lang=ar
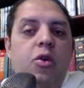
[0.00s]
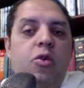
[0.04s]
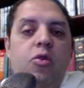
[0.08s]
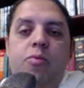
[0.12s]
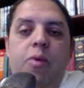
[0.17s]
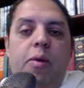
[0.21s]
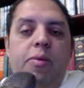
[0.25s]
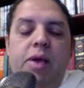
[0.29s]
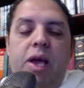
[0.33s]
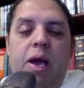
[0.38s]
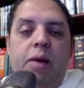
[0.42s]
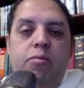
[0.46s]

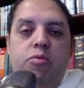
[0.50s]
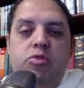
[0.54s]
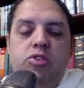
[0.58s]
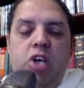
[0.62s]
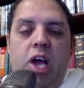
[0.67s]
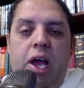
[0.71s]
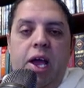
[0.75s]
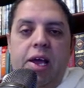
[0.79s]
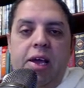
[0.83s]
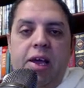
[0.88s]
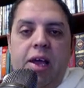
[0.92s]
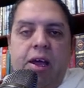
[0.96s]
وما بيخبوش
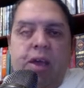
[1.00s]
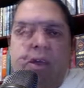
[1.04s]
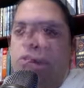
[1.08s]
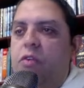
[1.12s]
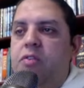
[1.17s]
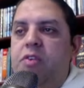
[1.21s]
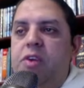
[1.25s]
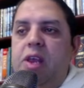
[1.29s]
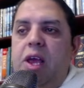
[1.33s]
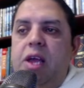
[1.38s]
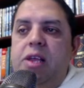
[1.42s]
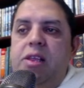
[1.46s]
حاجه
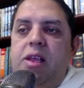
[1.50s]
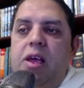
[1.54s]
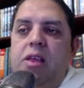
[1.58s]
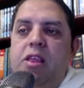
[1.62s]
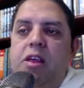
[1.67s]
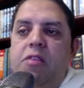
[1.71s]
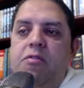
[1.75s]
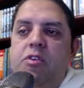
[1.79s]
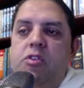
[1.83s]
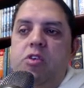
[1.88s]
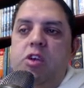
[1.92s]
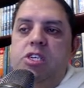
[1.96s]
وفي نهايه هذا
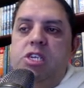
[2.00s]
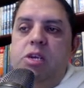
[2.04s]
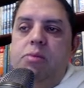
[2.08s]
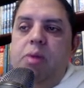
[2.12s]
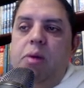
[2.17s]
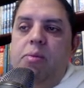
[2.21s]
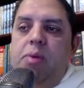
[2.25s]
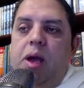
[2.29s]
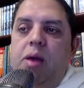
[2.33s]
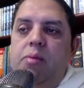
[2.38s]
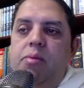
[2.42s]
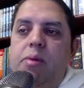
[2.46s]
الفيديو يا
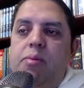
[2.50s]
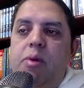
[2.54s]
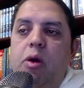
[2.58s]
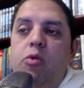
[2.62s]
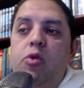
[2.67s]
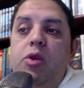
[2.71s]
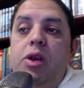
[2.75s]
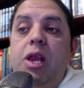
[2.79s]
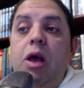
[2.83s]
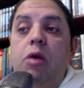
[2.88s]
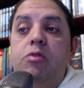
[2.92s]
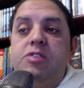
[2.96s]
شباب حابب
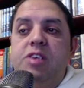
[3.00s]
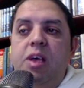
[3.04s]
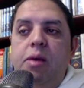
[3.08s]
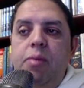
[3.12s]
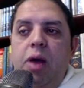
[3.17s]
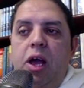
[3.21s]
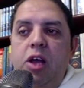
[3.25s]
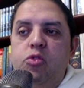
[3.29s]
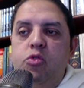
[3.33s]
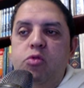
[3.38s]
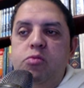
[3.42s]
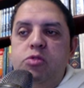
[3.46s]
اقول لو
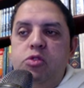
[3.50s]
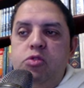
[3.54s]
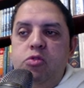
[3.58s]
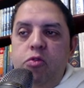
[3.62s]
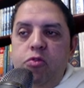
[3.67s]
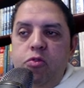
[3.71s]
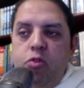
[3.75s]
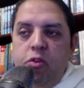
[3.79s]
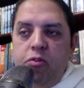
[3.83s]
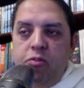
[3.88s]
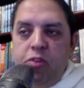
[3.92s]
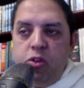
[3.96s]
سمحتم
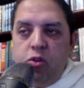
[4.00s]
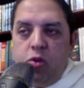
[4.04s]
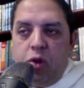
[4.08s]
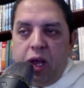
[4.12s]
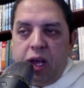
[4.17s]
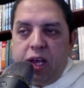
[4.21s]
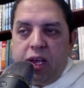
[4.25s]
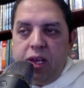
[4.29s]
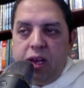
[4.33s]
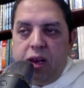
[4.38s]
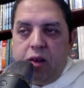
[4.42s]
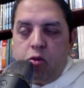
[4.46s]
شوفوا الفيديو
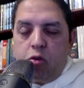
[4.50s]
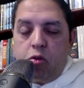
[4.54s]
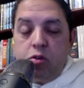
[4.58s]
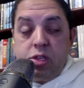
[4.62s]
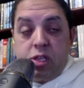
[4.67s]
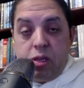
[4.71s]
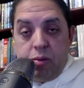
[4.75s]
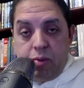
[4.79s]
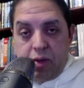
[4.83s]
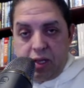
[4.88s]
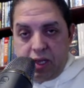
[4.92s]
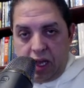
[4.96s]
الاخير اللي
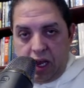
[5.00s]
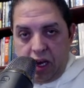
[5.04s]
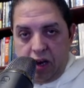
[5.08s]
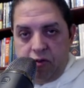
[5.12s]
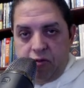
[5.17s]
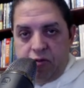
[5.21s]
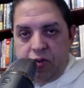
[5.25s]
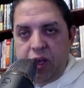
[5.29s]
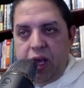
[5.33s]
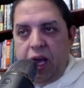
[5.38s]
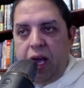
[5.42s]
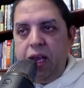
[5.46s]
كنت بتكلم
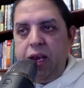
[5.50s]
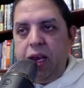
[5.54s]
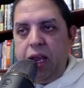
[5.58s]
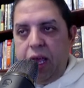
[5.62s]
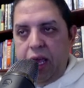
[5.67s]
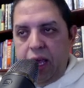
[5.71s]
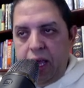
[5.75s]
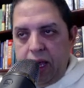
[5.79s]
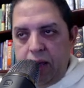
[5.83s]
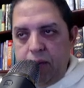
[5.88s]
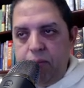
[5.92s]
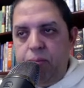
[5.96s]
فيه عن
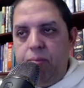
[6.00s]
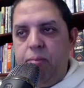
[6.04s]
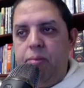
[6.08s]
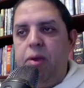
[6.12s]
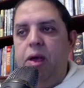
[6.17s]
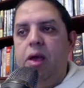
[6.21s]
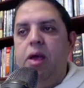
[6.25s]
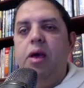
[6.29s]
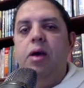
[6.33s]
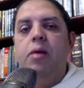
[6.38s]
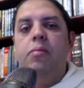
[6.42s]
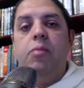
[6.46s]
اهم
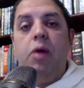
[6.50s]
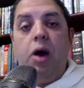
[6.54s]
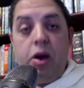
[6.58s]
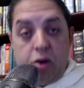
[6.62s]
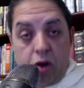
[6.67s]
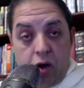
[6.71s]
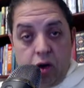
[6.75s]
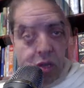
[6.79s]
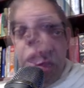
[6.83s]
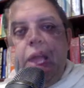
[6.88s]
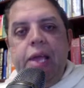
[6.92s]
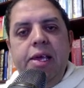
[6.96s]

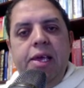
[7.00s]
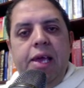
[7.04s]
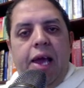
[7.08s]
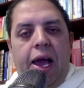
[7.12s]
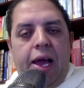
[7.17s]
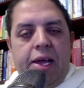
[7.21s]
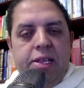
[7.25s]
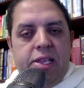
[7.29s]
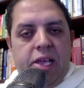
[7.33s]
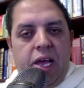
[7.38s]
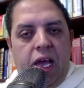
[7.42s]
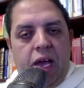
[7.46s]
مهارات اي
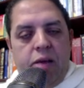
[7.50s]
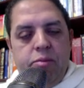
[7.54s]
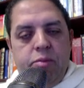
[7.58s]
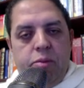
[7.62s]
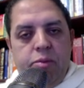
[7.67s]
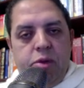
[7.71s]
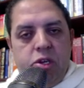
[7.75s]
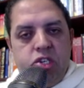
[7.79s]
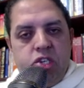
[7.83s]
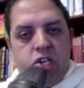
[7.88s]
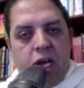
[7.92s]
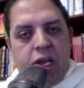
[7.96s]
حد
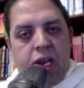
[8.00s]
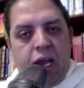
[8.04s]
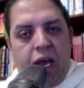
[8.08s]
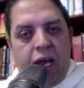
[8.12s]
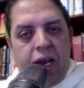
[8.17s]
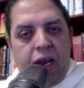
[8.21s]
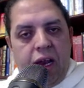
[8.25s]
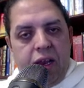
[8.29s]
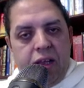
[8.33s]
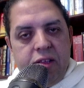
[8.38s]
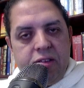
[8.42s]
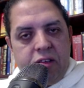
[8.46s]
حابب يشتغل
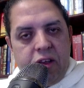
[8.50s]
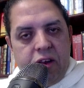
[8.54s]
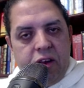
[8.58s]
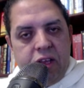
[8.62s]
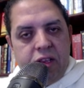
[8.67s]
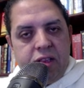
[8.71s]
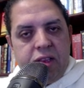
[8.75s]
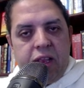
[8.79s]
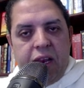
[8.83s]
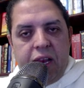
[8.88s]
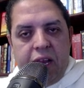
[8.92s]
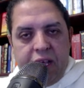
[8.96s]
على
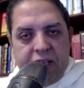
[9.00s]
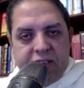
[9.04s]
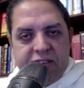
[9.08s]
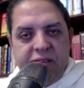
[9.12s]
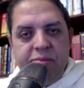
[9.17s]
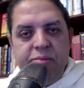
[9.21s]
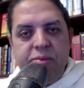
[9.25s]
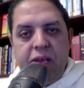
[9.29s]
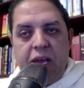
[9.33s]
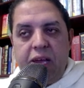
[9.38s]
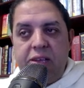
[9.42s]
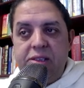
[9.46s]
الانترنت
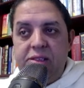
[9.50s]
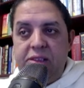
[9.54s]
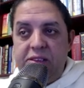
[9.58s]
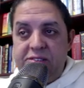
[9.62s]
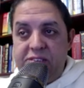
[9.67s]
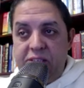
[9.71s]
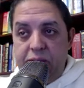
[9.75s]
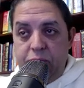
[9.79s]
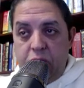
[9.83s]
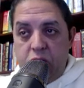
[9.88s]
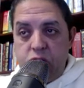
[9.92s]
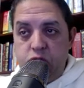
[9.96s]
لازم
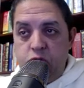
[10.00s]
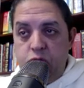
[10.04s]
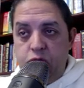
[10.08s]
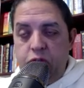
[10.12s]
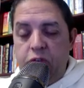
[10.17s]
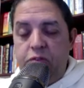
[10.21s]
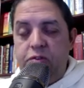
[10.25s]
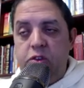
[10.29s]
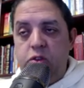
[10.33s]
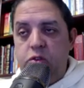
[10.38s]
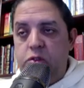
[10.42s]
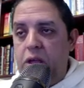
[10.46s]
يكتسبها شوفوا
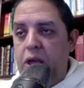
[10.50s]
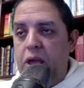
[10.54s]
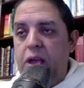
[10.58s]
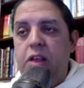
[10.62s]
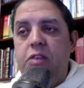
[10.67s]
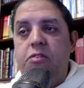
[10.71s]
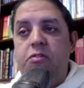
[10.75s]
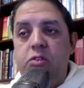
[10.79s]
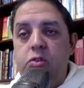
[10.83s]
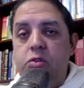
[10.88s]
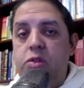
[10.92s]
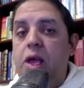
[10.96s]
الفيديو ده
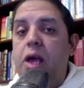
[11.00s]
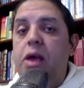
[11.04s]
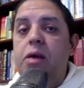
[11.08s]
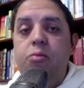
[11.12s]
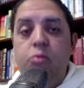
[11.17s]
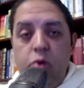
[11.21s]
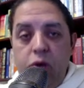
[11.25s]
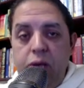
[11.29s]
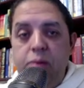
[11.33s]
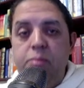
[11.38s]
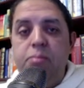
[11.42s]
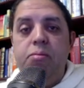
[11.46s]
الفيديو ده
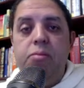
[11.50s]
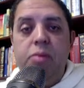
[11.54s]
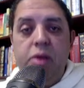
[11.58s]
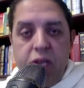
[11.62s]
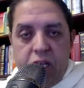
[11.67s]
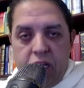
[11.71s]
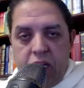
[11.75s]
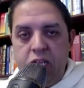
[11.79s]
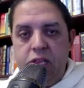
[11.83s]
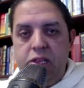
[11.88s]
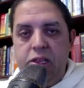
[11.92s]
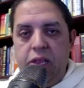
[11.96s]
مهم
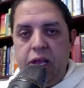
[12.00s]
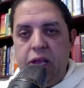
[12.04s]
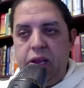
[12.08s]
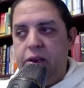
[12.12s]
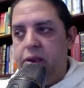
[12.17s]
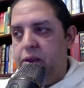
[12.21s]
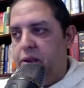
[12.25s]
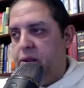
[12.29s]
جدا